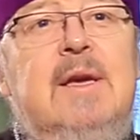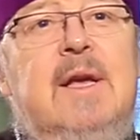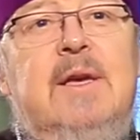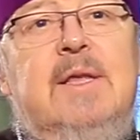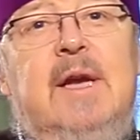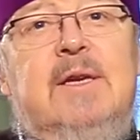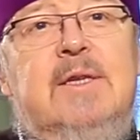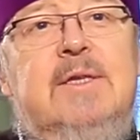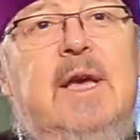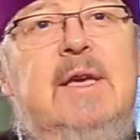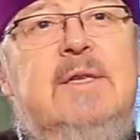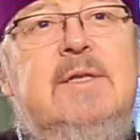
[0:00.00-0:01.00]
когда
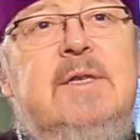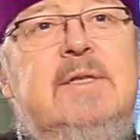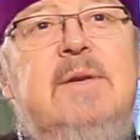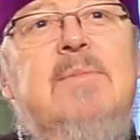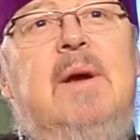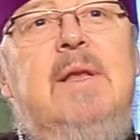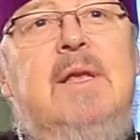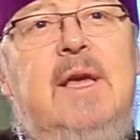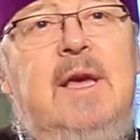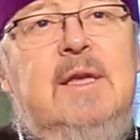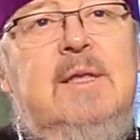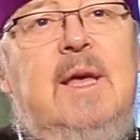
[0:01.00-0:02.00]
касается
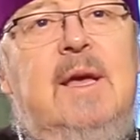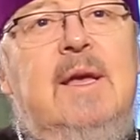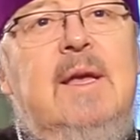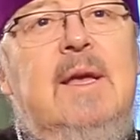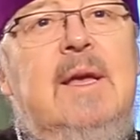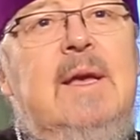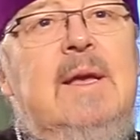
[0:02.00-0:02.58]
зима-лета,